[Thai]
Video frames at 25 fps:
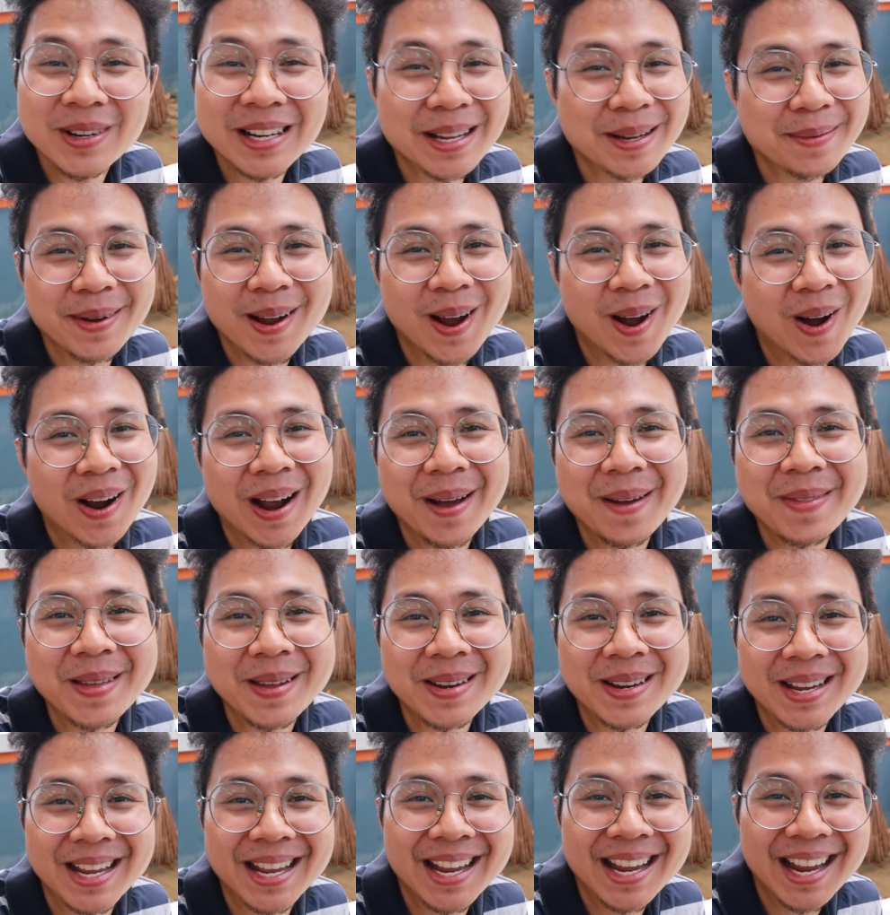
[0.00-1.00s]
อะไรไม่ออกครับต
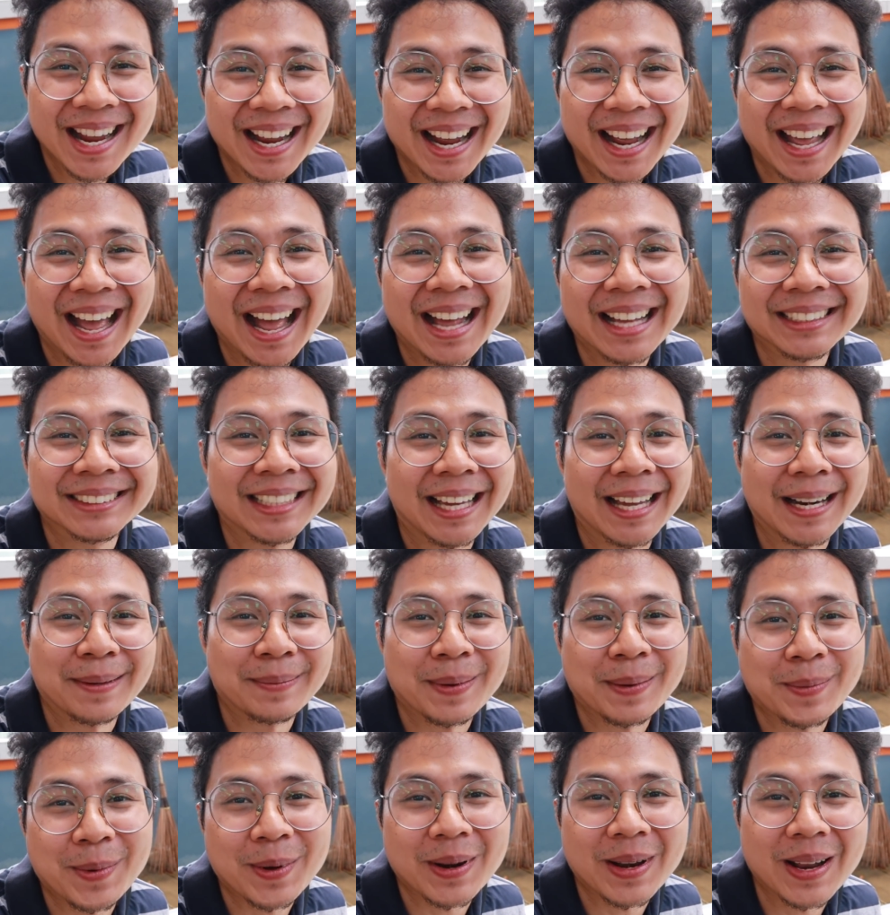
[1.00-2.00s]
อนนี้ขาสั่น
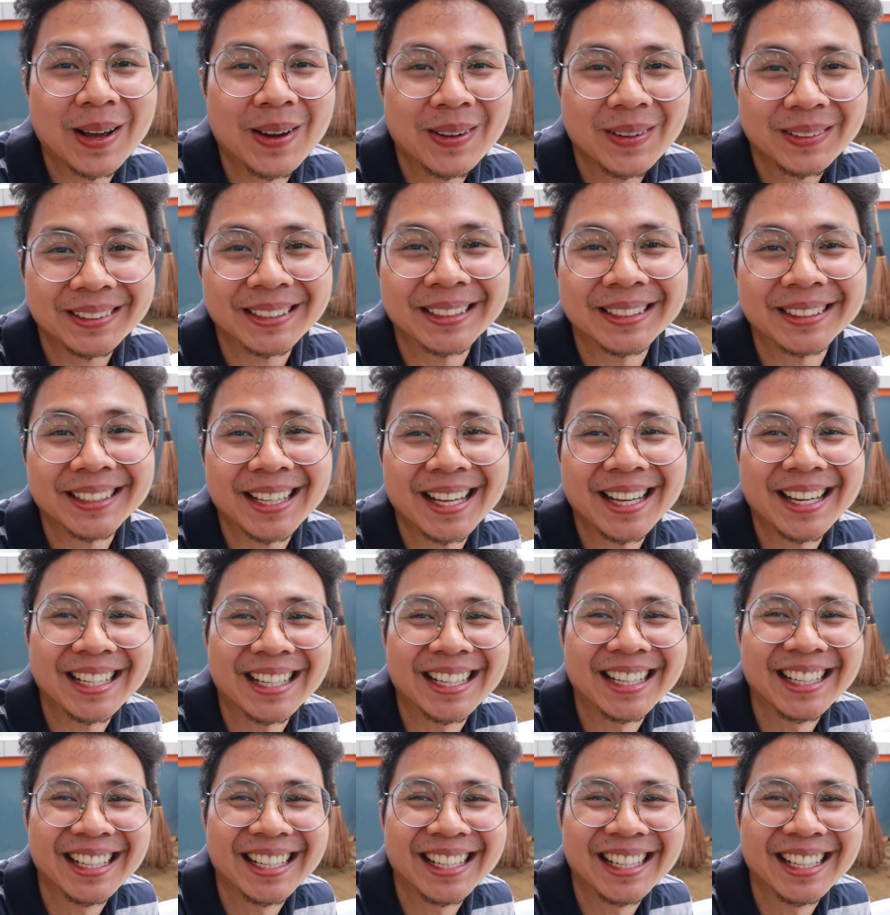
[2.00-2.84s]
ไปหมดแล้วตื่นเต้น